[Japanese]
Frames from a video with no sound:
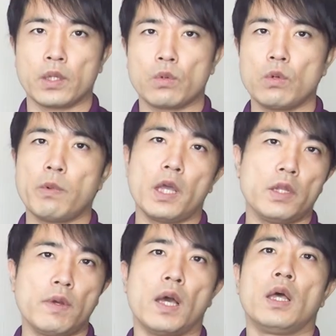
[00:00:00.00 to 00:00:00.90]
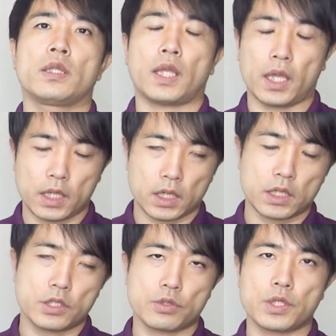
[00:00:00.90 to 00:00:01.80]
でこの場合には体
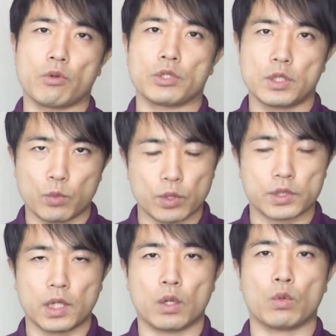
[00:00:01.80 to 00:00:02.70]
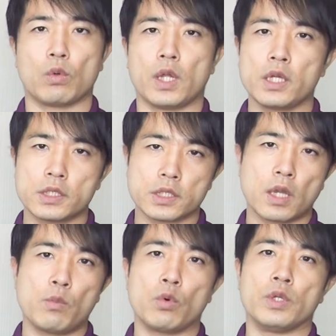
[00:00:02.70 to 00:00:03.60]
外受精をしてもですね、この卵子
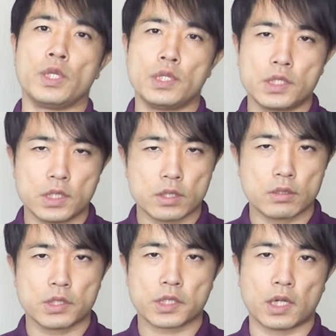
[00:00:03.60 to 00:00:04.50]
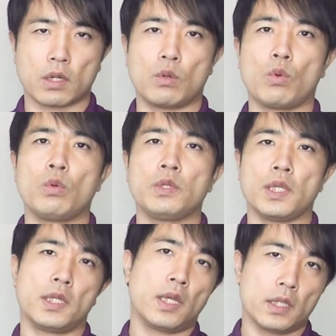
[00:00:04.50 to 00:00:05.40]
がもう妊娠する力が残っ
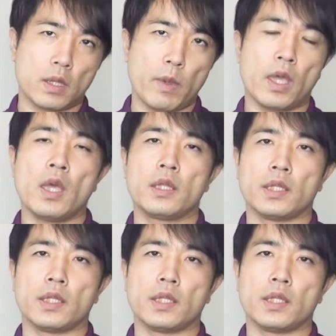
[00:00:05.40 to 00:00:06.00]
ていないため、